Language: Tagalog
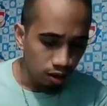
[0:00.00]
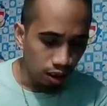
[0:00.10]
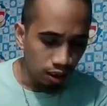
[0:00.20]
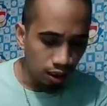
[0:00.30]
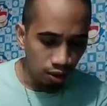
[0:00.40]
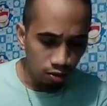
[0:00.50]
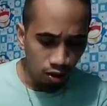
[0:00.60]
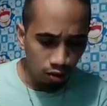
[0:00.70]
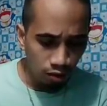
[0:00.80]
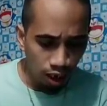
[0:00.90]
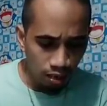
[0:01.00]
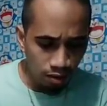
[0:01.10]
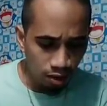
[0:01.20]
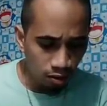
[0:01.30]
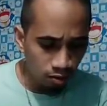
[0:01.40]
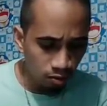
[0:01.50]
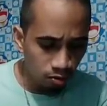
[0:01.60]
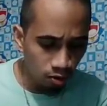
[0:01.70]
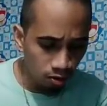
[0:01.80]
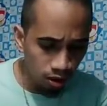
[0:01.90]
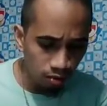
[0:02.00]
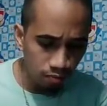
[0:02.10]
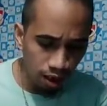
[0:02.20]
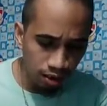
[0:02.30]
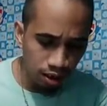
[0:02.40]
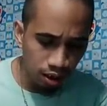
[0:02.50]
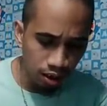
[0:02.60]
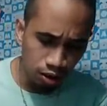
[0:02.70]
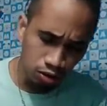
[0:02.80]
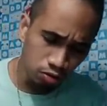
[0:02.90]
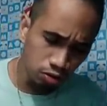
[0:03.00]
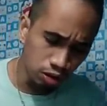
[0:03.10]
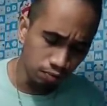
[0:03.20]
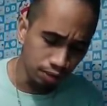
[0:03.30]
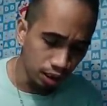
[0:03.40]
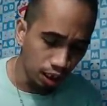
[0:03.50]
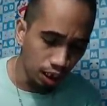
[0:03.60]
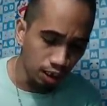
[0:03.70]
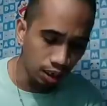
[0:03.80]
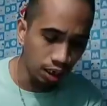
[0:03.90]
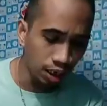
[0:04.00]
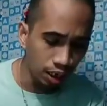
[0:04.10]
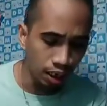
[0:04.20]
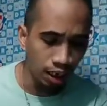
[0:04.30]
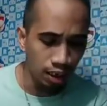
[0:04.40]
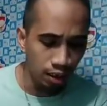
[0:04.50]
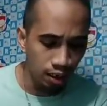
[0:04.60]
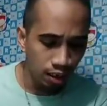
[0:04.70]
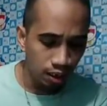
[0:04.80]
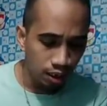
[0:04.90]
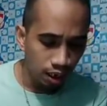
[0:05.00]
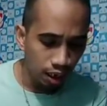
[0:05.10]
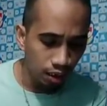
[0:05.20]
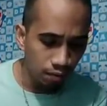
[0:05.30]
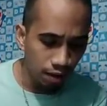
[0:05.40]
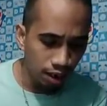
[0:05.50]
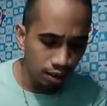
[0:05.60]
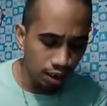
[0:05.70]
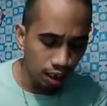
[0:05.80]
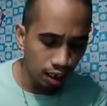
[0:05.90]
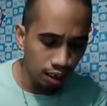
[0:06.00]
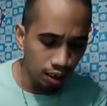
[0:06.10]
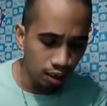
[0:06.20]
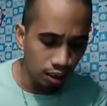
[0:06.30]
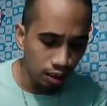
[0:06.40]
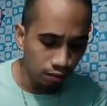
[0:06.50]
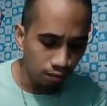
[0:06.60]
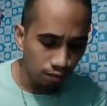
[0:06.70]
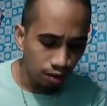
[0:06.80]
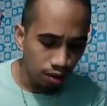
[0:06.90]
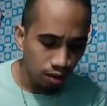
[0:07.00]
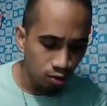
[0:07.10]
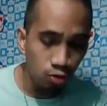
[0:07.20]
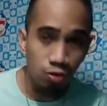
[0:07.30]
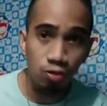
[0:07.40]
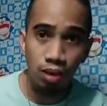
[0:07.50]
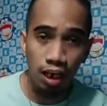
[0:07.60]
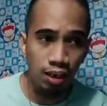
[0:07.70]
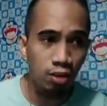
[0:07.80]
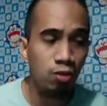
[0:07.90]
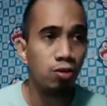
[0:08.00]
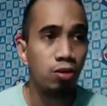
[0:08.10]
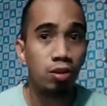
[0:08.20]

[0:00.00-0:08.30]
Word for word: Na tingin ko eh wala naman ako. Golden Buzzer, tingin ko hindi naman siya kayang irehan. Kaya parang sa akin eh solo unahan to.